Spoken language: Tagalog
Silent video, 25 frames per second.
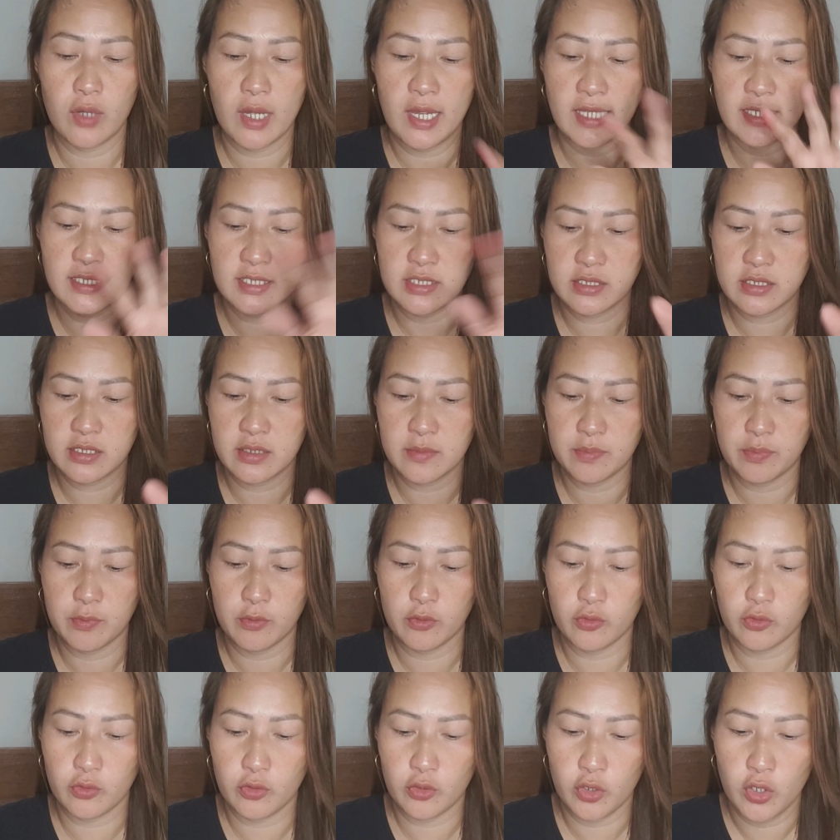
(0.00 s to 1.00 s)
hi sir
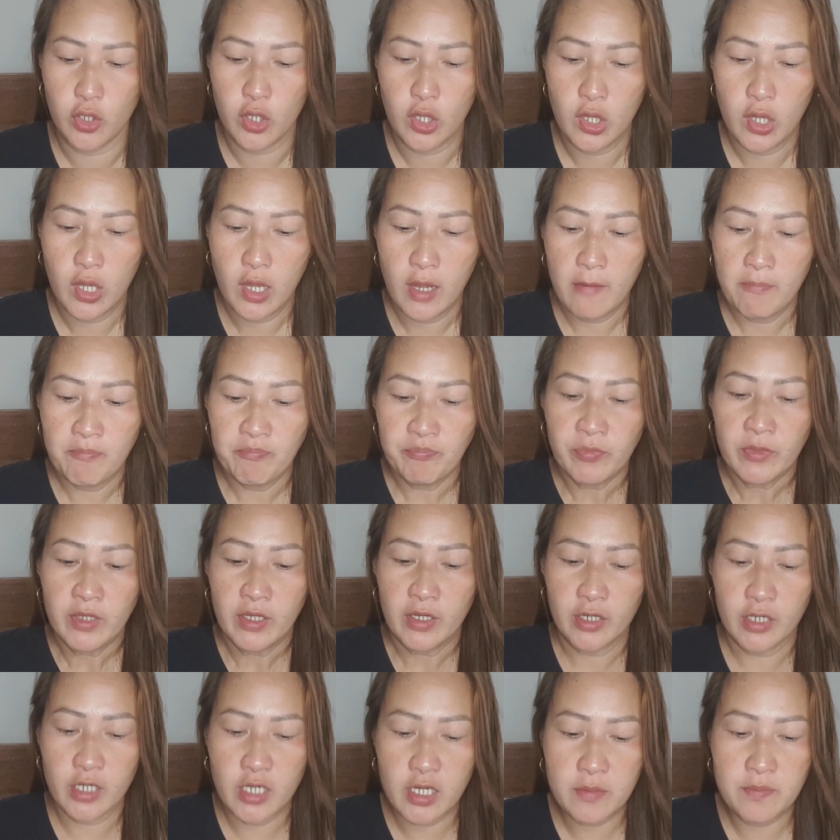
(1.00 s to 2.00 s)
po,
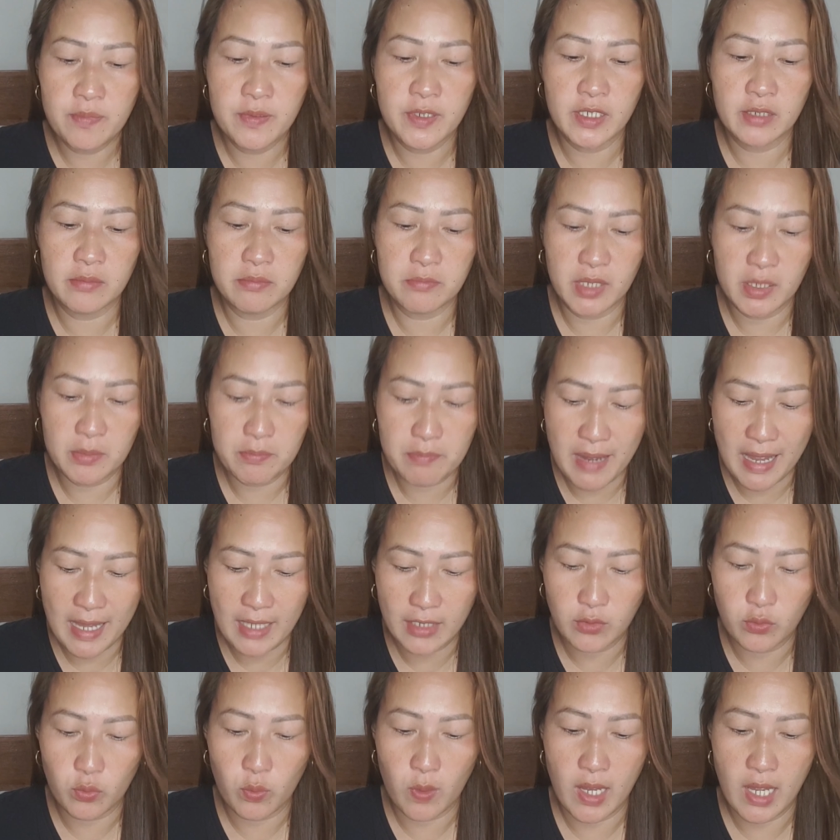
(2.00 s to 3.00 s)
Herbert
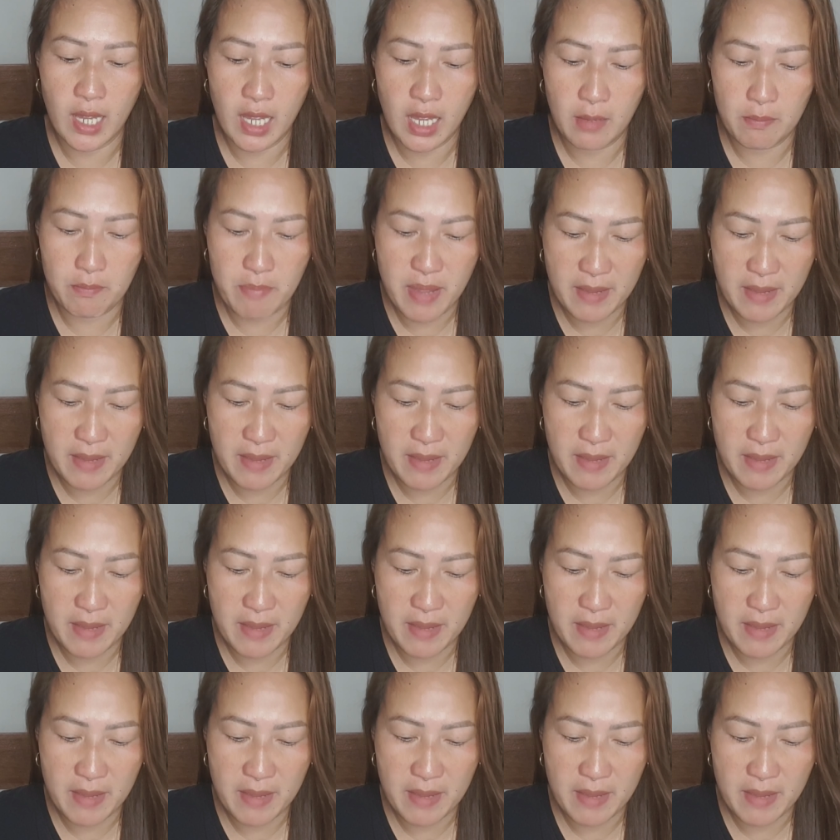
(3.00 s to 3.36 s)
Magbanwa,